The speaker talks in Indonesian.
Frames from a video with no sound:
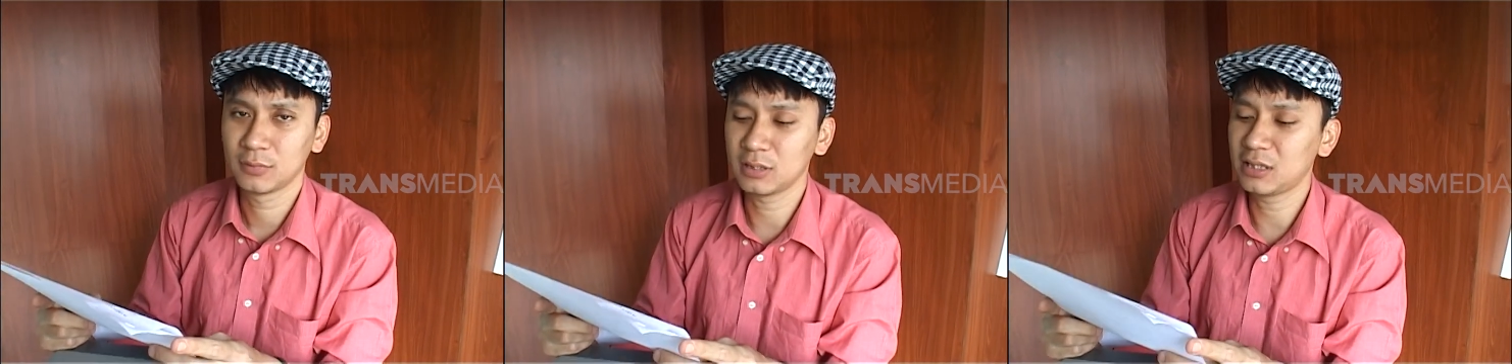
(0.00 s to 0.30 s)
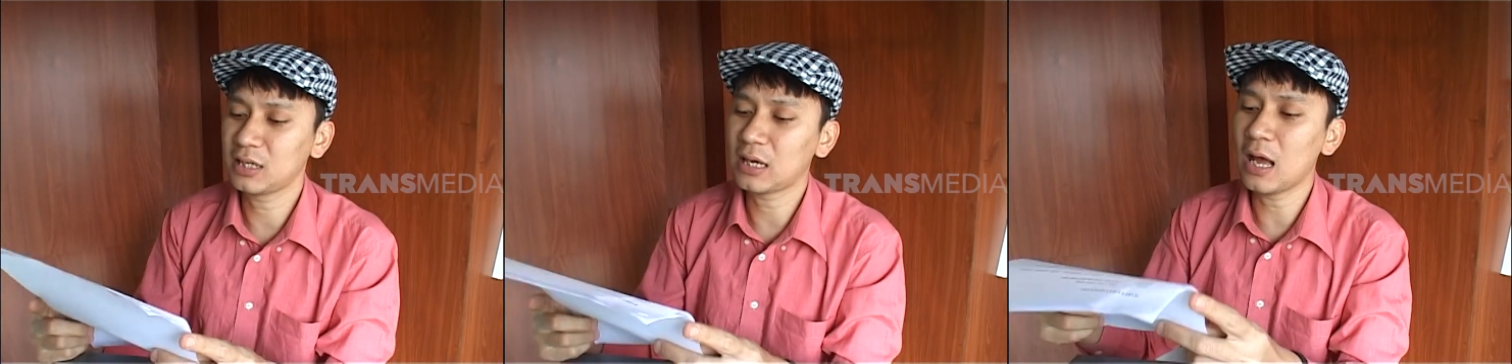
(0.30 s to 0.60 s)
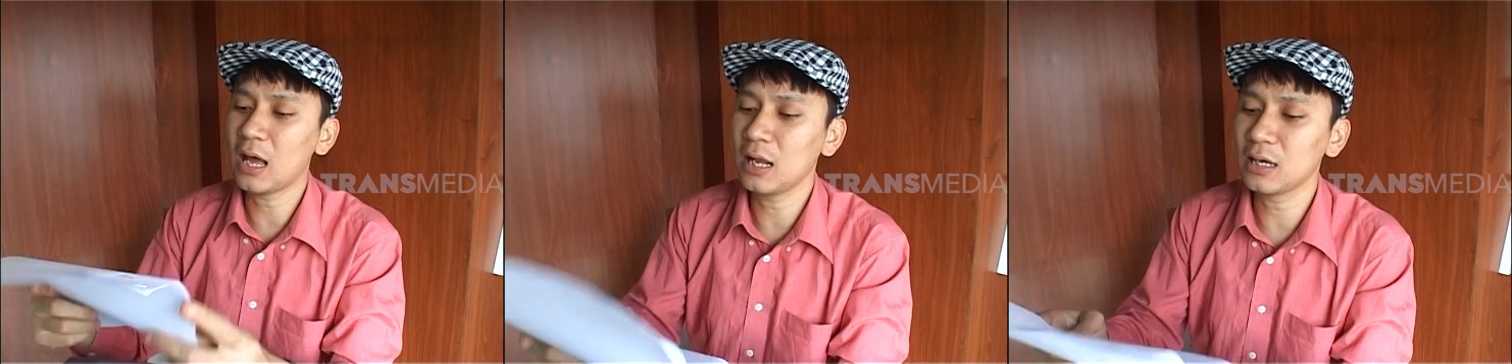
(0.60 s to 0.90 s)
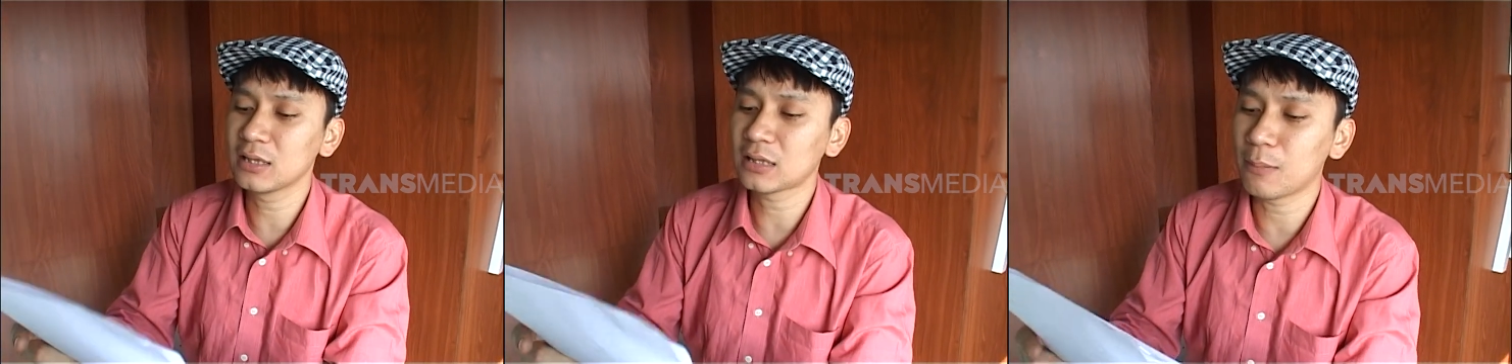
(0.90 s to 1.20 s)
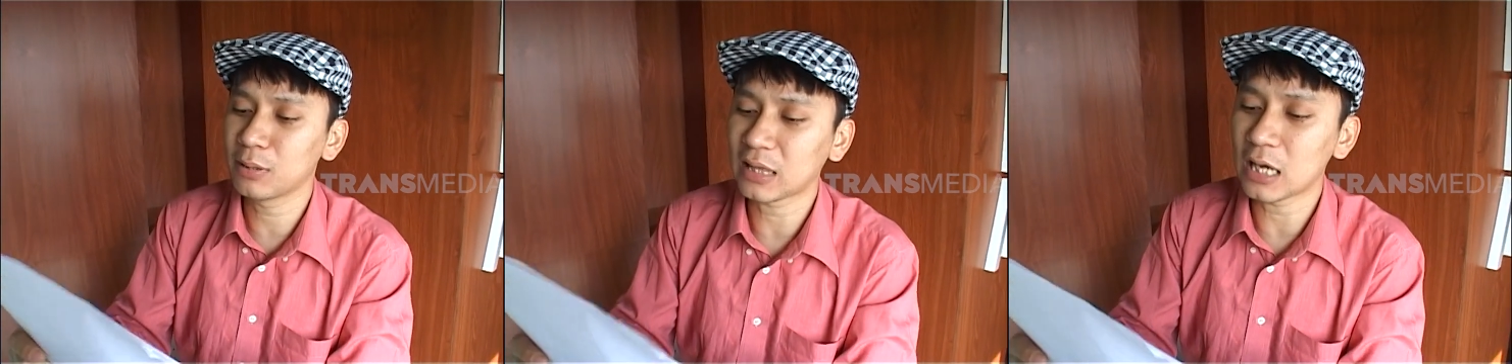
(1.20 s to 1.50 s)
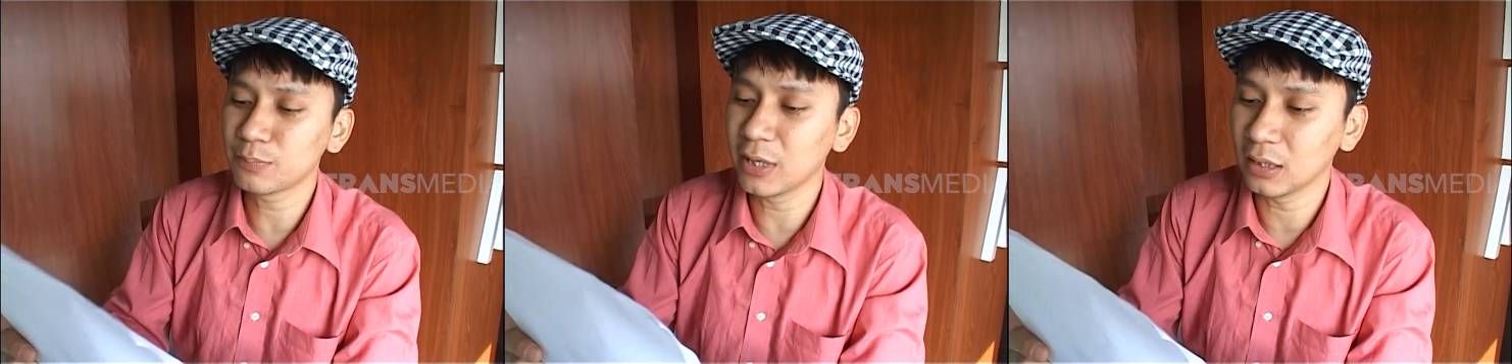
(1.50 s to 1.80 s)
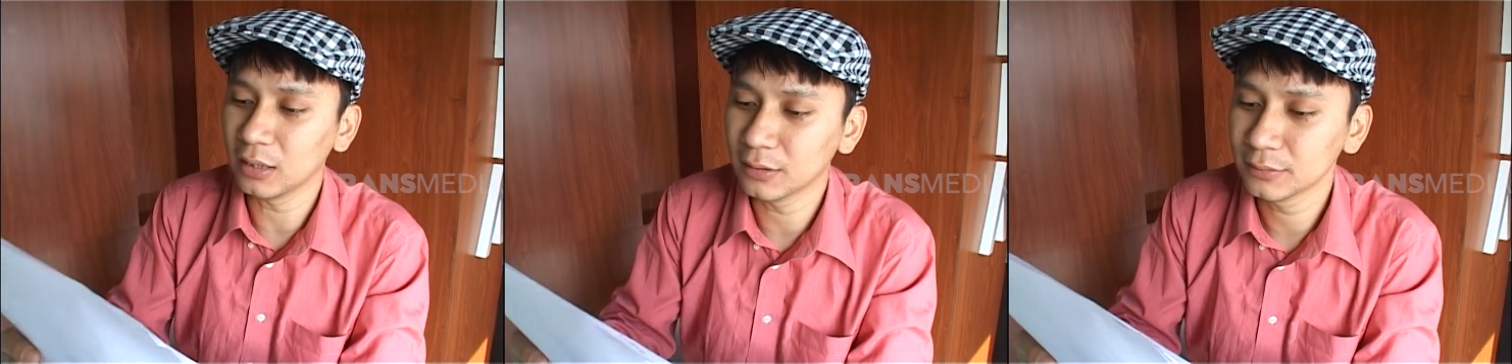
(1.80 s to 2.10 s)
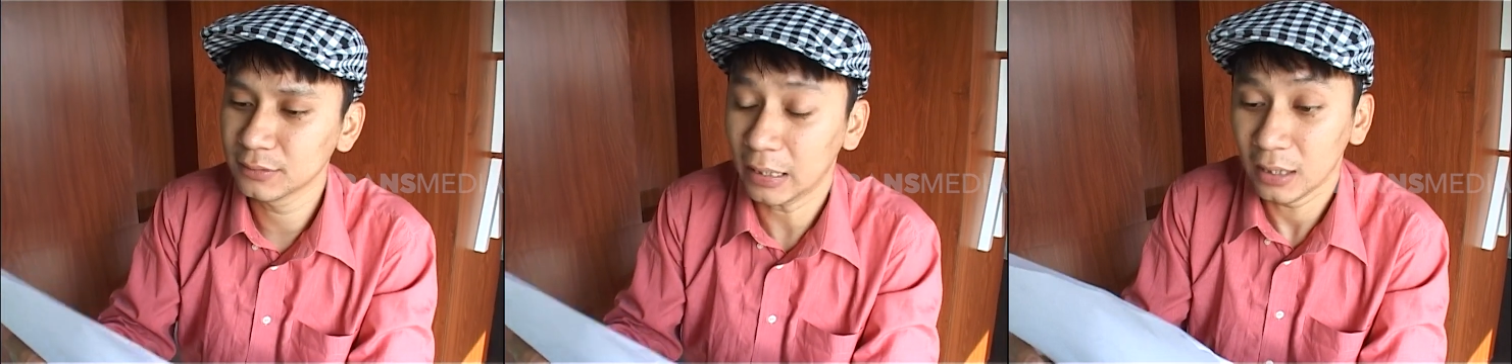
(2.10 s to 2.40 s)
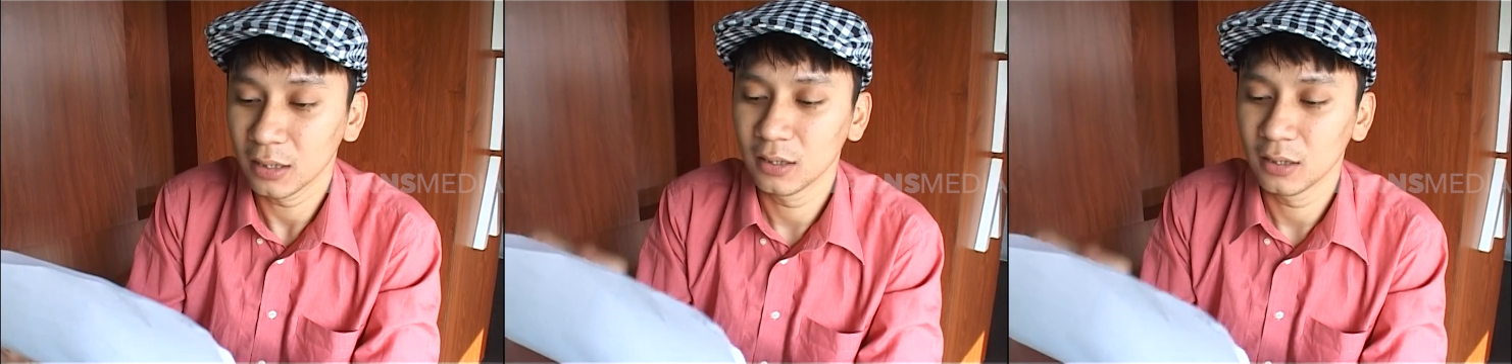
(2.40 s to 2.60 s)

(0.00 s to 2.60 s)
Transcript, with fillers: Ketika lintah bertasbih. Eh,